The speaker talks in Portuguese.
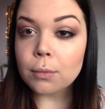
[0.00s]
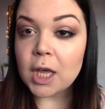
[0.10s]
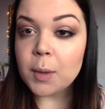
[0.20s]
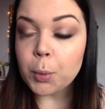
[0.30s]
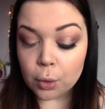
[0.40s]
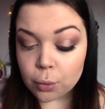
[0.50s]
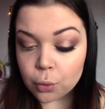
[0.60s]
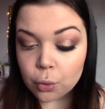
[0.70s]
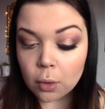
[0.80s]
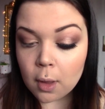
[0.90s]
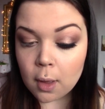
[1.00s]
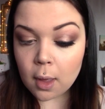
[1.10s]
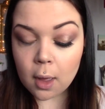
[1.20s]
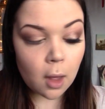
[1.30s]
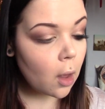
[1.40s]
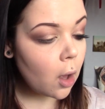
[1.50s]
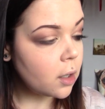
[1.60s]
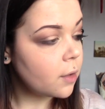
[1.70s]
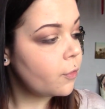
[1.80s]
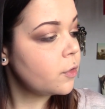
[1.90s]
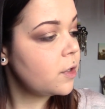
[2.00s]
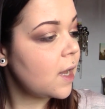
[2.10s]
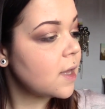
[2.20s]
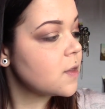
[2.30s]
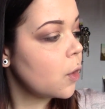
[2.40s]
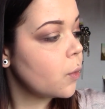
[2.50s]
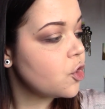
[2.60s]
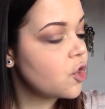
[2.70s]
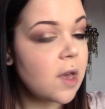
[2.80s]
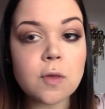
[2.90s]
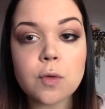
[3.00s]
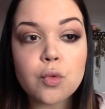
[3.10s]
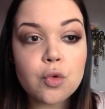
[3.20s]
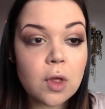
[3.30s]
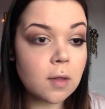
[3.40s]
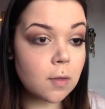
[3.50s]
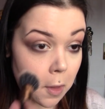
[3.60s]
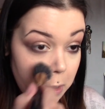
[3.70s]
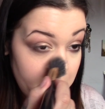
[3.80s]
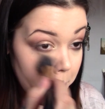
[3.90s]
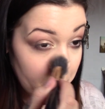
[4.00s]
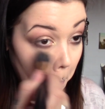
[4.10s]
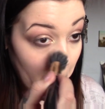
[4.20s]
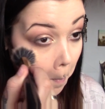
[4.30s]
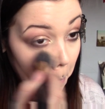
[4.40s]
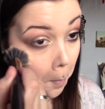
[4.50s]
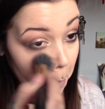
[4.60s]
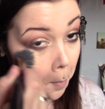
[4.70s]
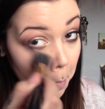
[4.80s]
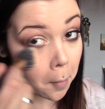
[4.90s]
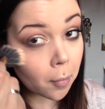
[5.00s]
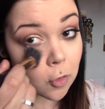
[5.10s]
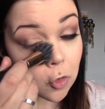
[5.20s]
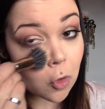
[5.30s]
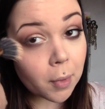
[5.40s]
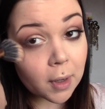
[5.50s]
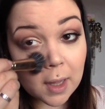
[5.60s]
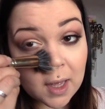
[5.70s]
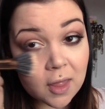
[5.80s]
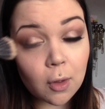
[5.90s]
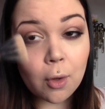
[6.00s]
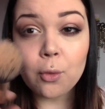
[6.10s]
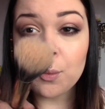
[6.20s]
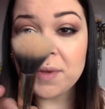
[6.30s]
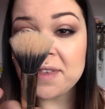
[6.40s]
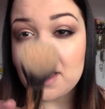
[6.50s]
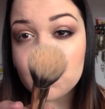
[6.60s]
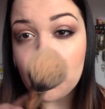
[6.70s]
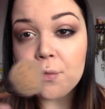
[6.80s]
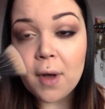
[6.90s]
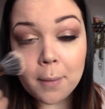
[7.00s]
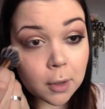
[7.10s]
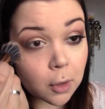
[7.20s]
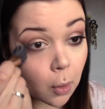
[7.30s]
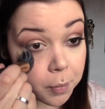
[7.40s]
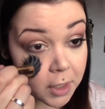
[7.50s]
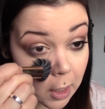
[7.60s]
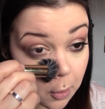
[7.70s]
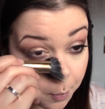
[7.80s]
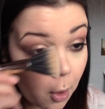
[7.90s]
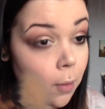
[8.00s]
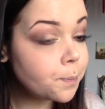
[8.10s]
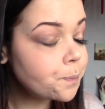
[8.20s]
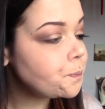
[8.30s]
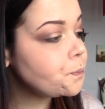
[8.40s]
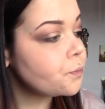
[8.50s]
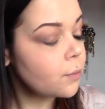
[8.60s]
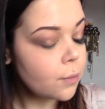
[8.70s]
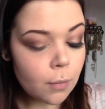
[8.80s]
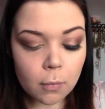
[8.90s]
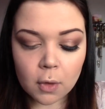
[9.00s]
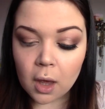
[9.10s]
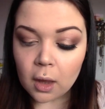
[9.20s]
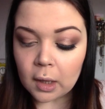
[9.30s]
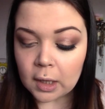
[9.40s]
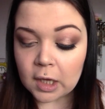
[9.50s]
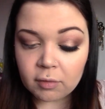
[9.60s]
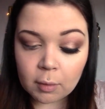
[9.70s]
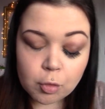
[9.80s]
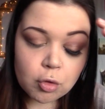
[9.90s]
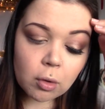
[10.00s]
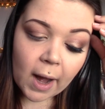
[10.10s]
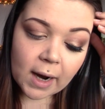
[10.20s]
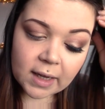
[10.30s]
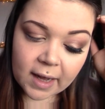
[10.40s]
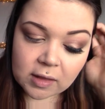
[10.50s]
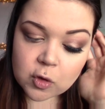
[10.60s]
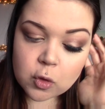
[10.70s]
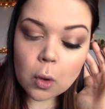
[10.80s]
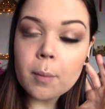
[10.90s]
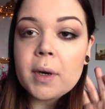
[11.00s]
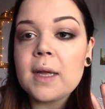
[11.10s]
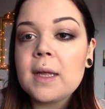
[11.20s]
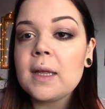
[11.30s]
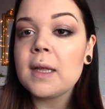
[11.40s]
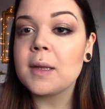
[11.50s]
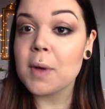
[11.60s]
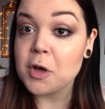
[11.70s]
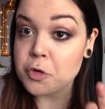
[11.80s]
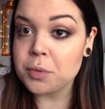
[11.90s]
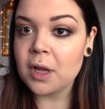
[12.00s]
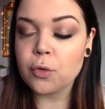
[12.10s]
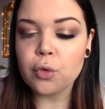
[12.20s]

E pronto. Agora vou tirar só o excesso um instante aqui. De sombra caída com o pincel do All-Fiber, que eu apliquei o pó. E vamos colocar aquela sombra uh, mais brilhante de